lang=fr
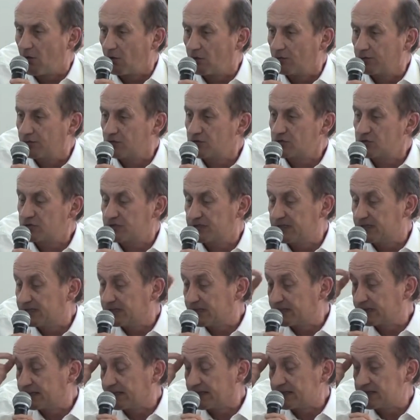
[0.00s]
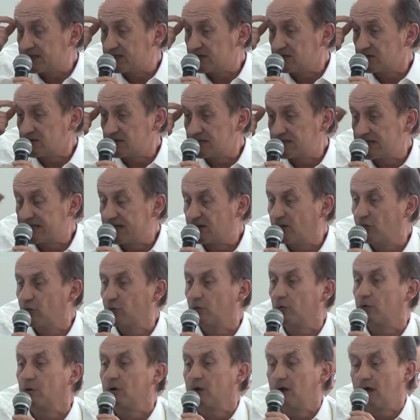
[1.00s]
en revanche, ce qui est intéressant, c'est
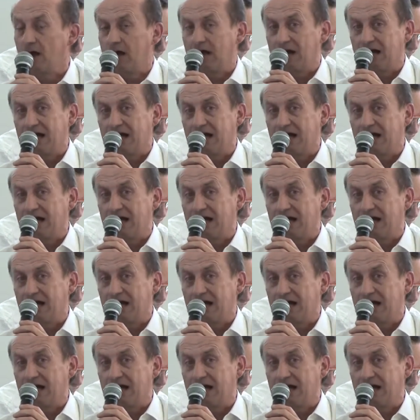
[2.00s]
que